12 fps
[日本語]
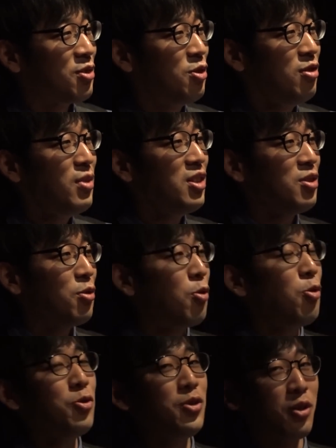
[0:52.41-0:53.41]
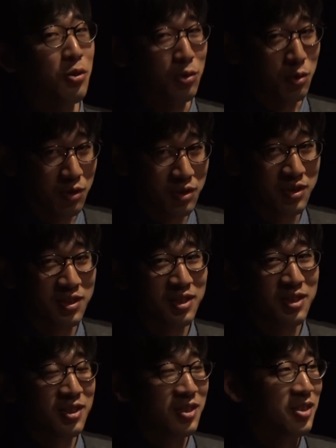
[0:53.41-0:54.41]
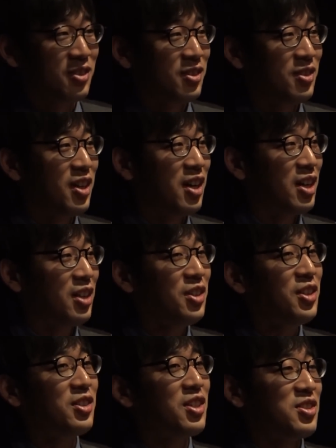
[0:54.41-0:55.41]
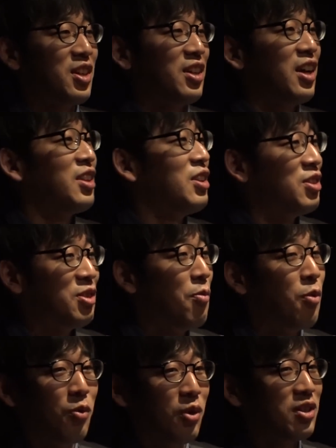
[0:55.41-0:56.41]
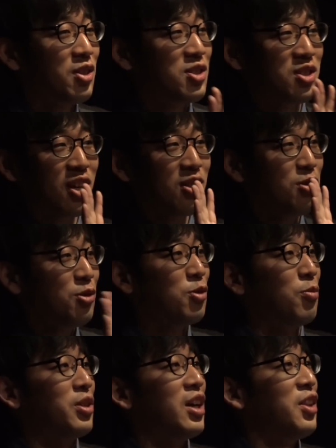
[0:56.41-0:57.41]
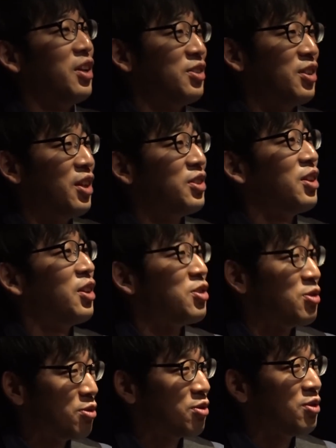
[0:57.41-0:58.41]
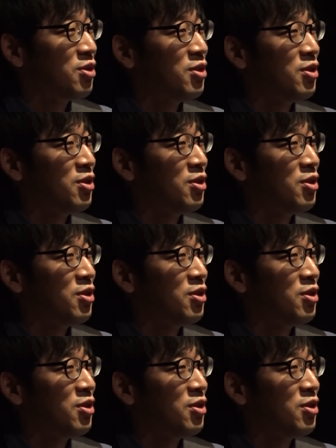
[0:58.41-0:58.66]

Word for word: 車に残ってるとだからあなたたちだけに行ってもう私近づくのも嫌だってなったらしいんです。